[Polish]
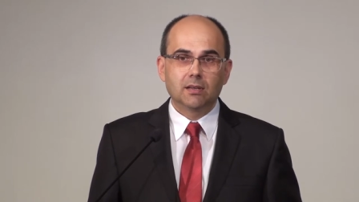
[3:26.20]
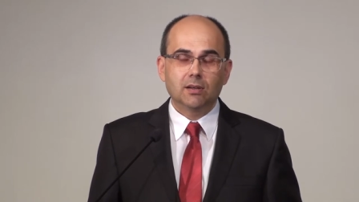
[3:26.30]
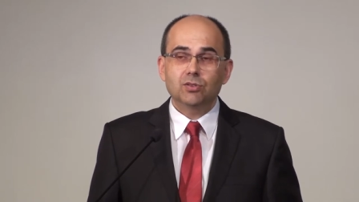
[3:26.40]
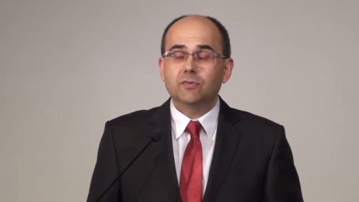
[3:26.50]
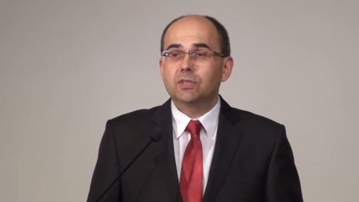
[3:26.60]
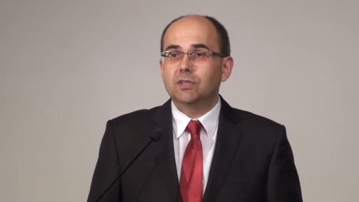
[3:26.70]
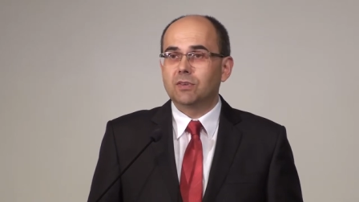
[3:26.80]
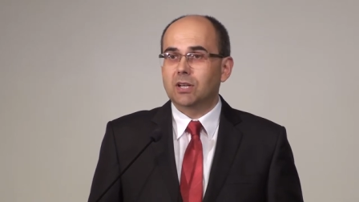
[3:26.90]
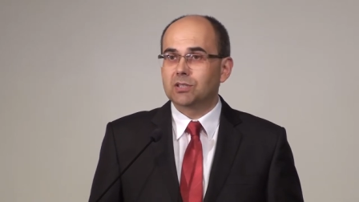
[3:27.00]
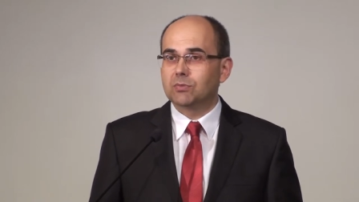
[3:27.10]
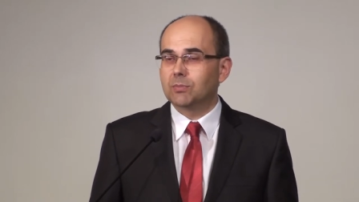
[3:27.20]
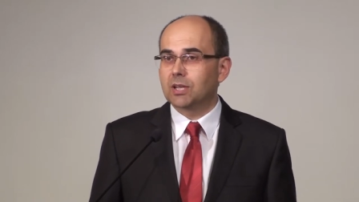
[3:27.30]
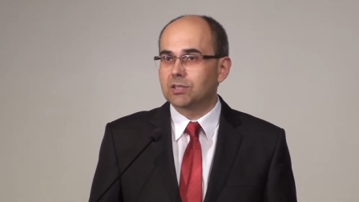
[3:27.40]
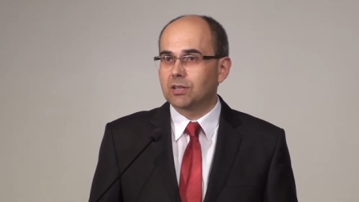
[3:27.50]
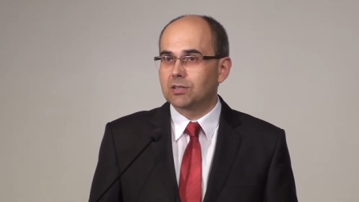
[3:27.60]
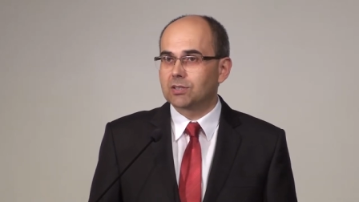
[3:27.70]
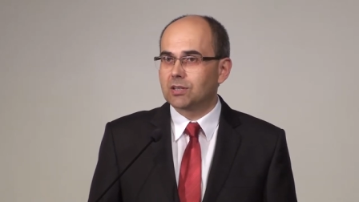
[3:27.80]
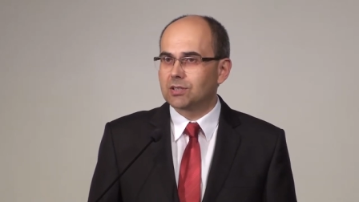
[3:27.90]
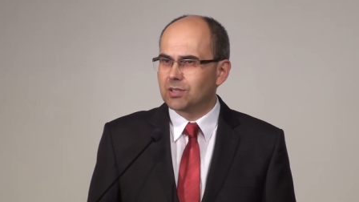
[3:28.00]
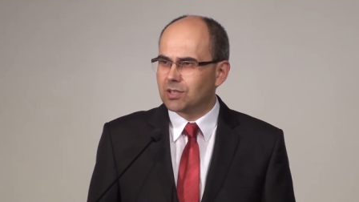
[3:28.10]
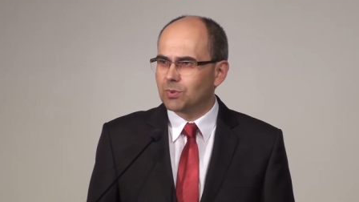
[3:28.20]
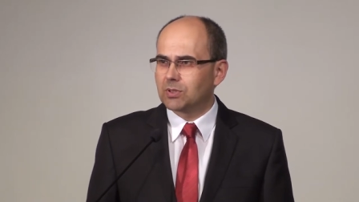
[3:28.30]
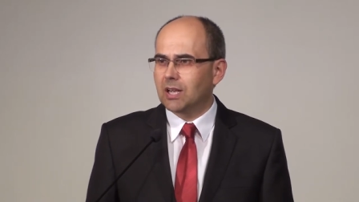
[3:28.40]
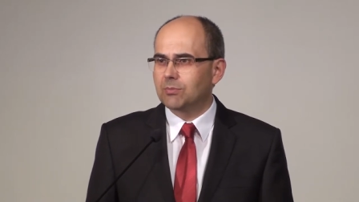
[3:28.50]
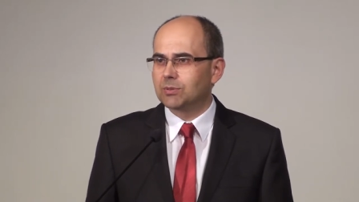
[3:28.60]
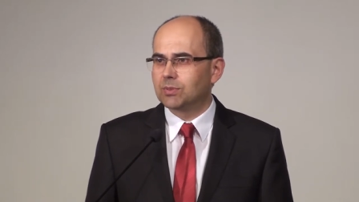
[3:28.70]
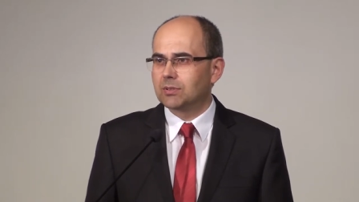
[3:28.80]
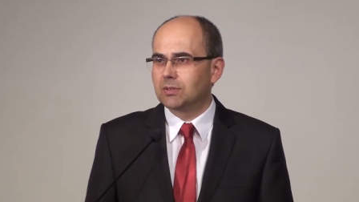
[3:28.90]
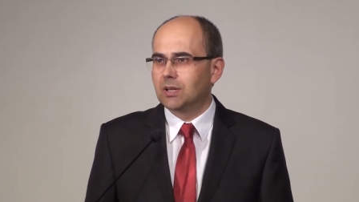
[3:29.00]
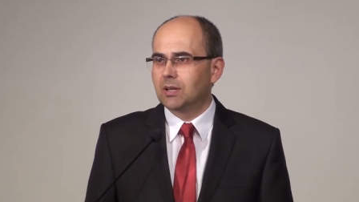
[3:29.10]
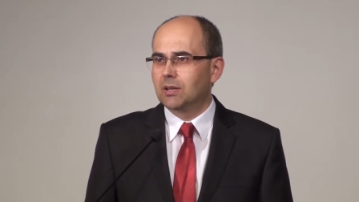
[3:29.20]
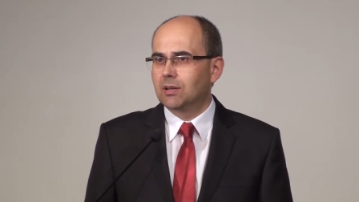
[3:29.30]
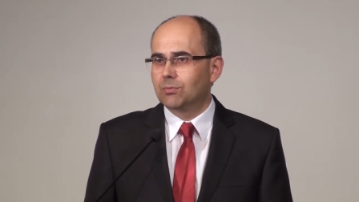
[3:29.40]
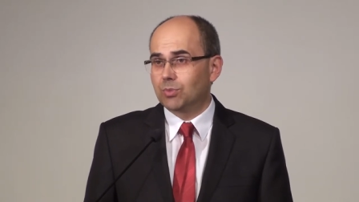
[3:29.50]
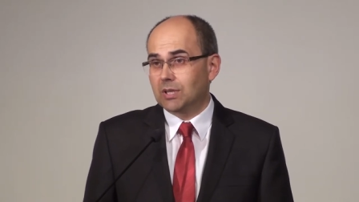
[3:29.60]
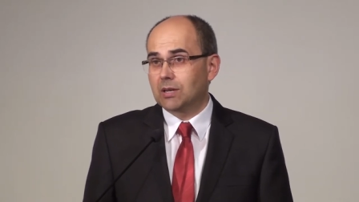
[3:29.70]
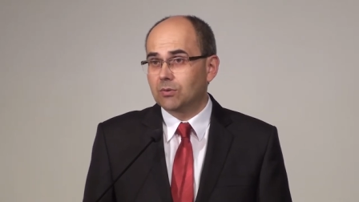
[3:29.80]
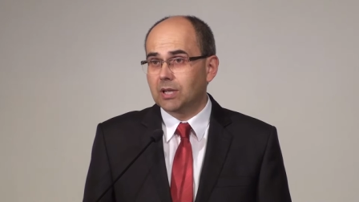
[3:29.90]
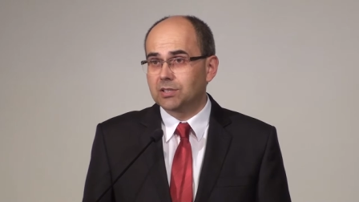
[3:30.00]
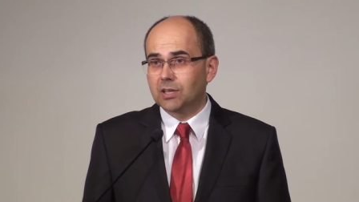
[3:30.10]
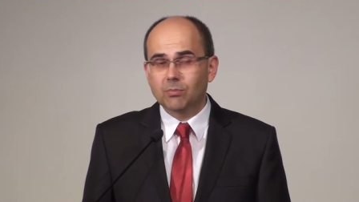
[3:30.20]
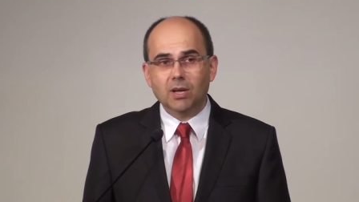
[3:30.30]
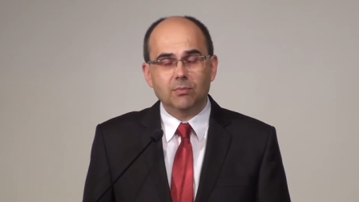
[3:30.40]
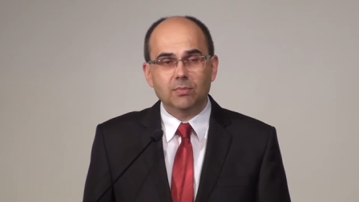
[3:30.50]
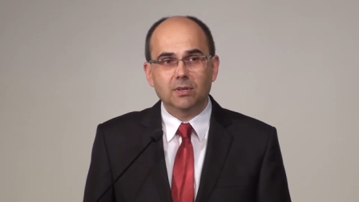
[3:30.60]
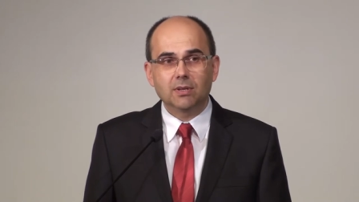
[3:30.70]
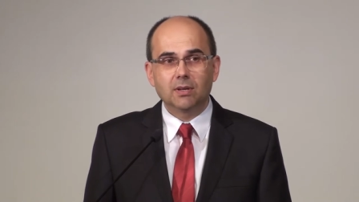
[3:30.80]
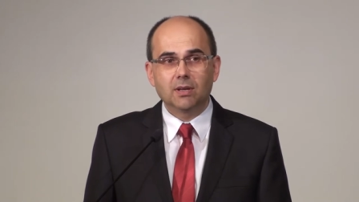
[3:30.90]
Oczywiście wyraziłem nadzieję, że jeszcze się spotkamy, bo, bo taką nadzieję mam